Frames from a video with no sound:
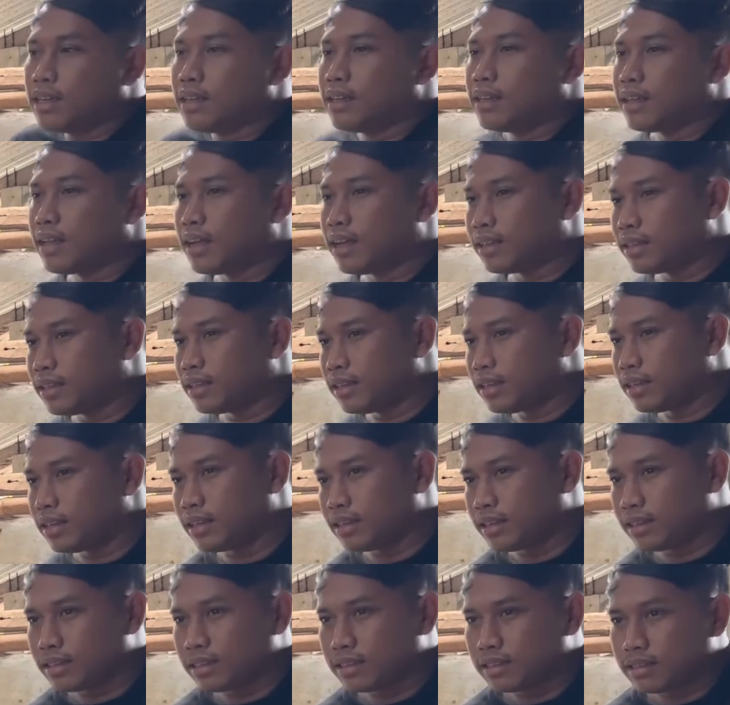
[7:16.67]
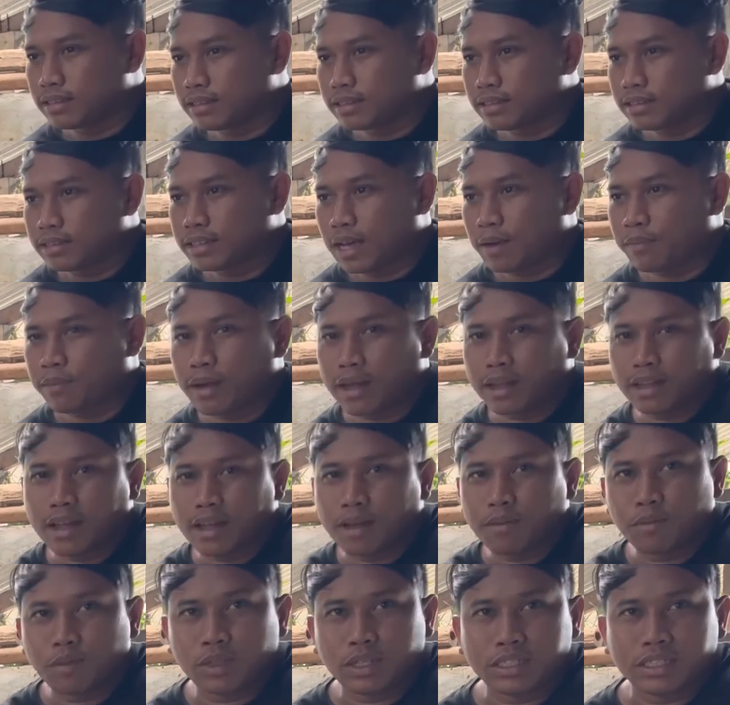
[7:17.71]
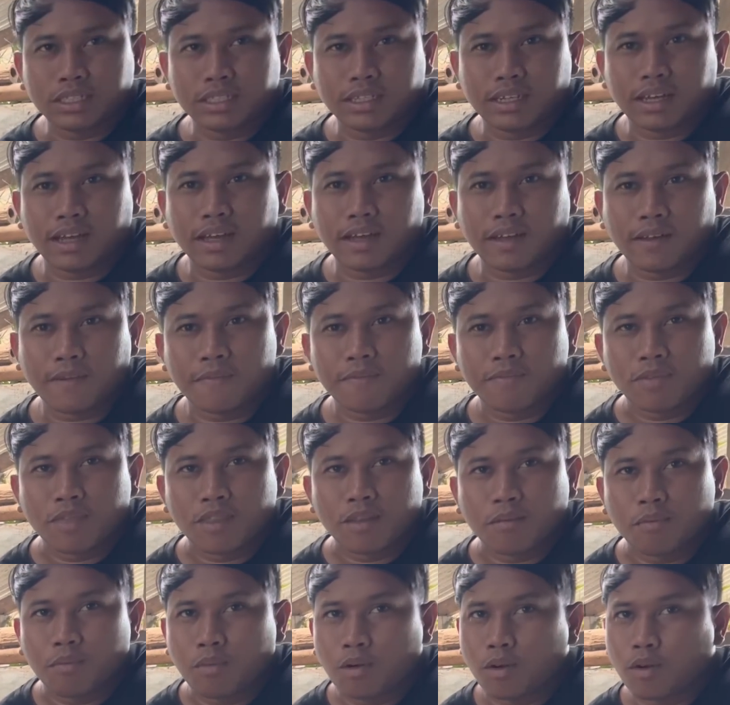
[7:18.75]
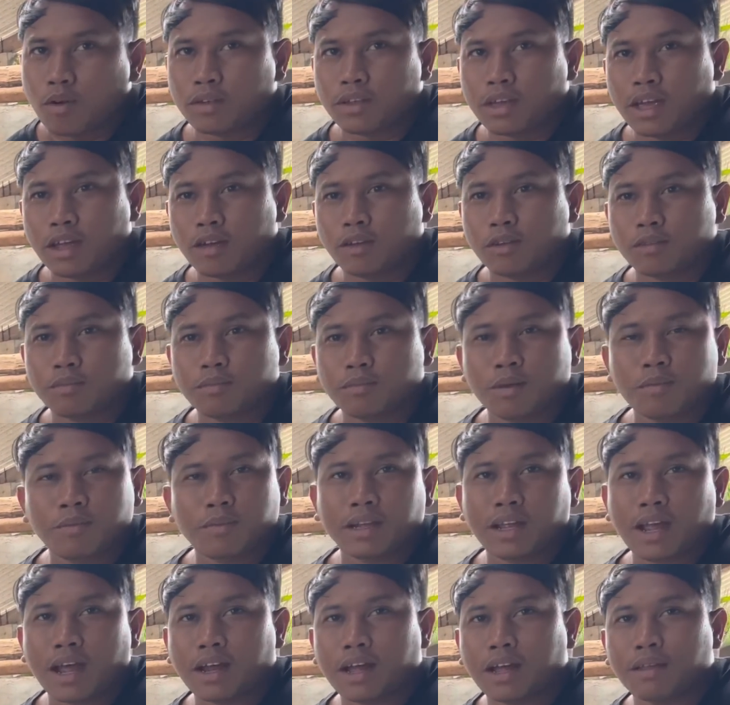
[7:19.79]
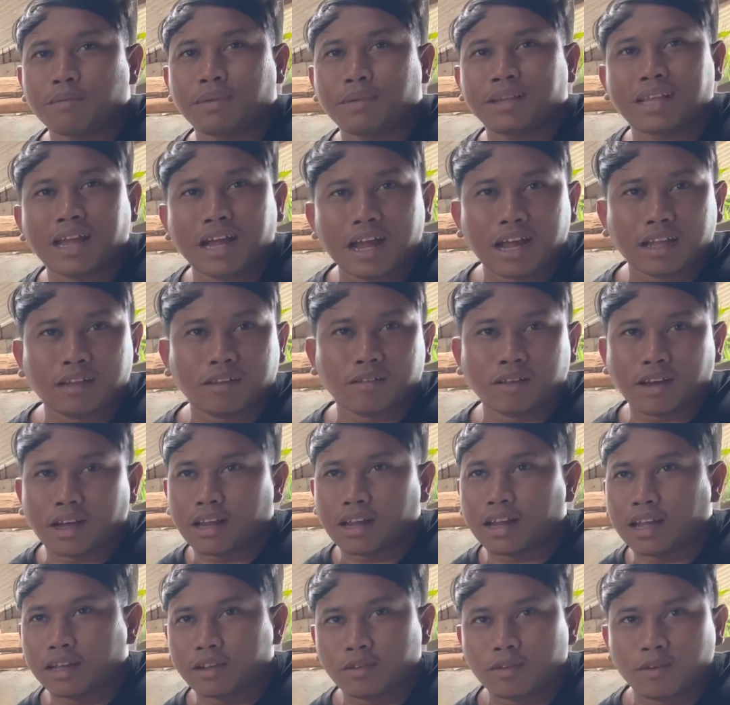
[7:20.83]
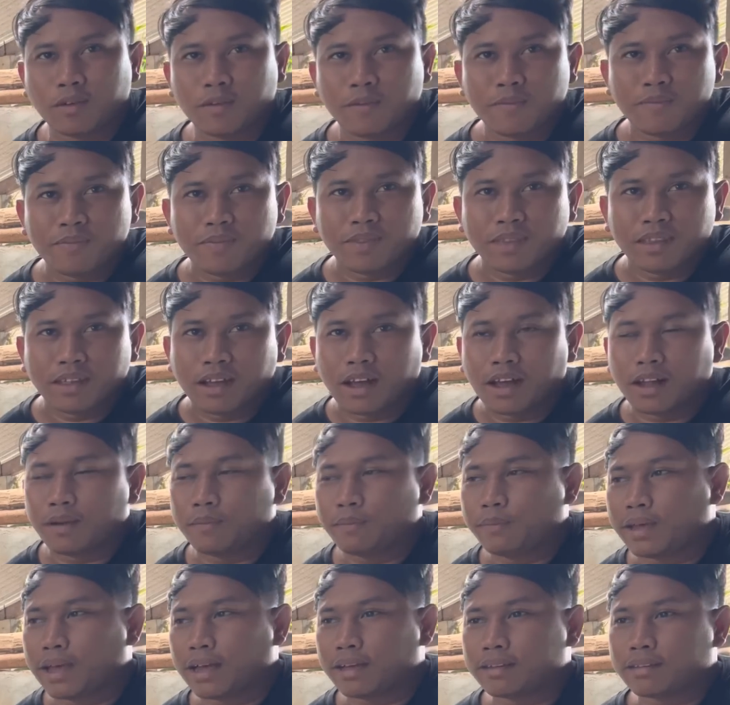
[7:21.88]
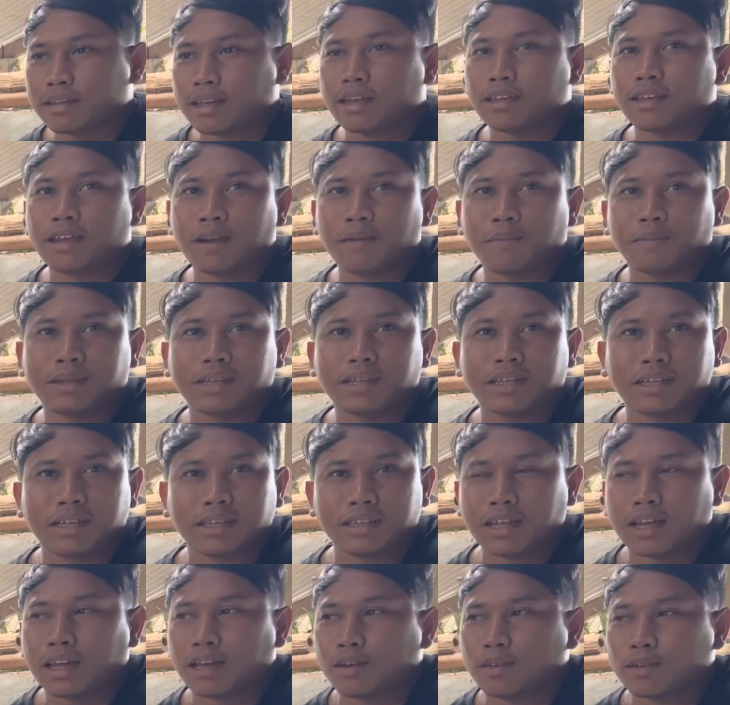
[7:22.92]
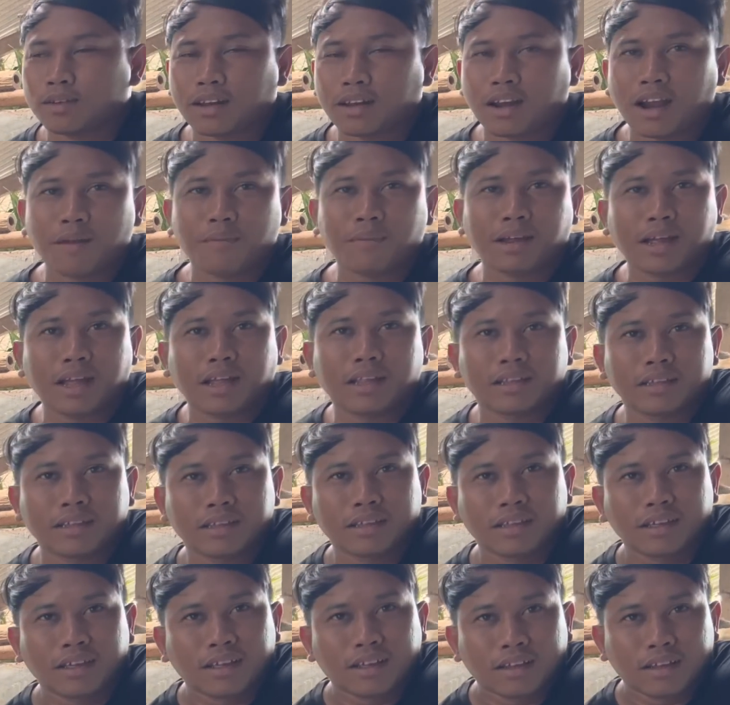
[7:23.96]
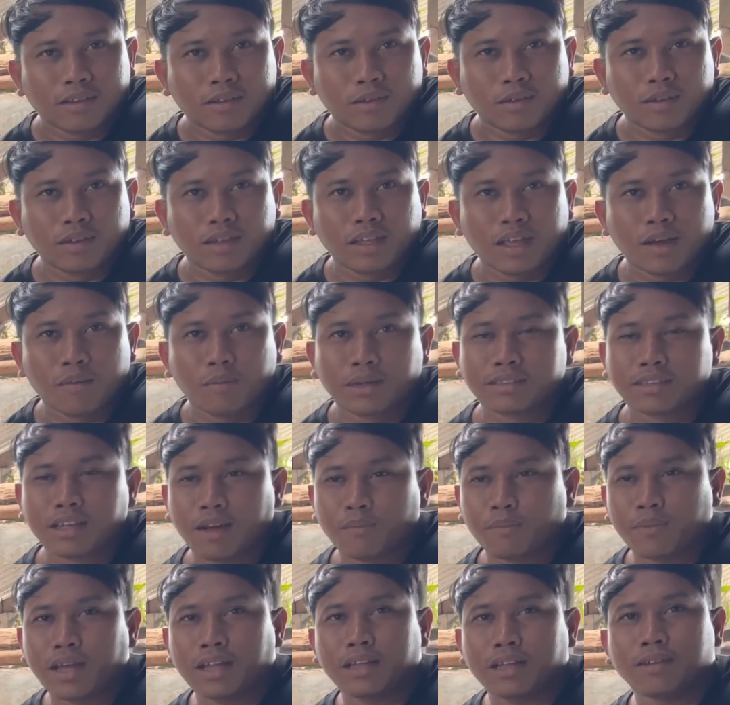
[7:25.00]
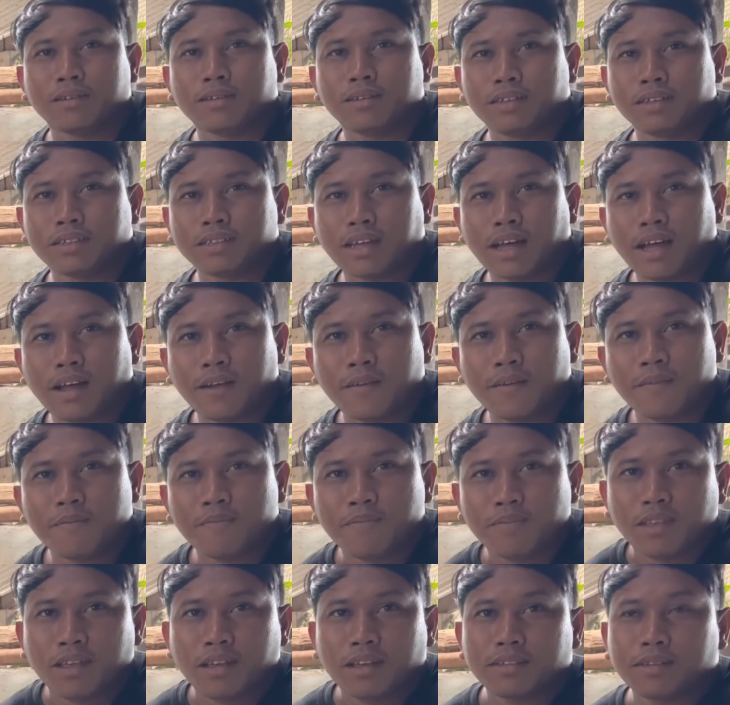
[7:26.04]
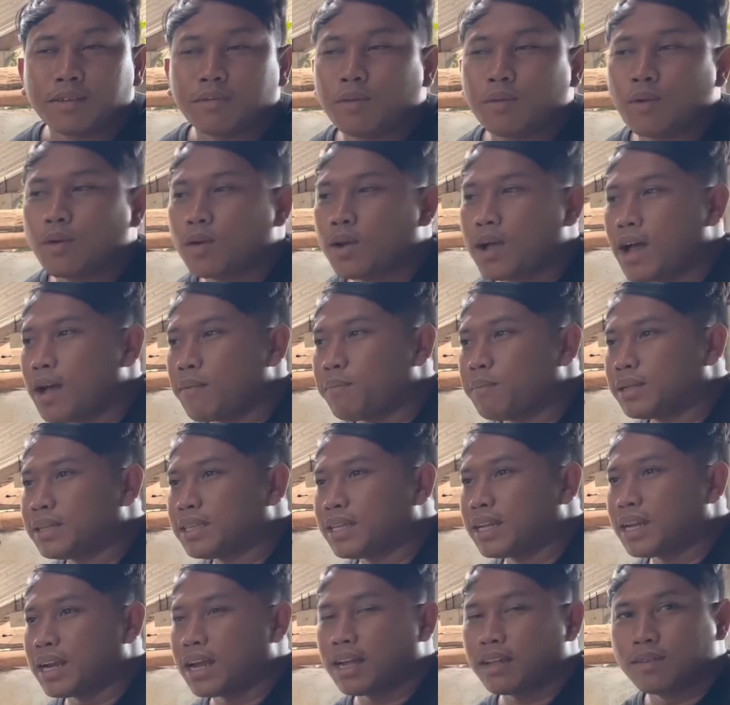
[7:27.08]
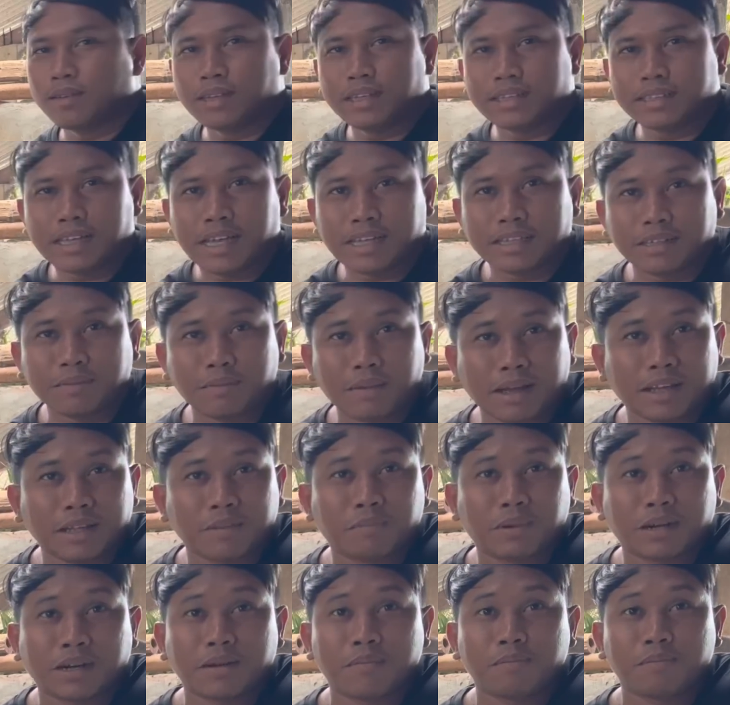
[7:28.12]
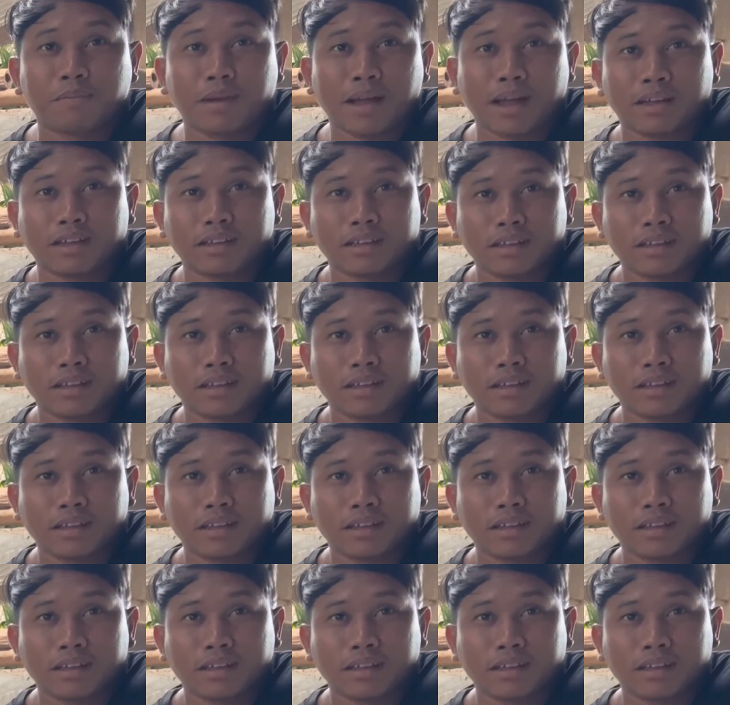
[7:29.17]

nanti siapkan amunisinya pokoknya ikut memeriahkan menang atau kalah itu hal biasa yang penting kita ikut ramekan dunia persapian di Indonesia semoga peternak Indonesia semakin berkembang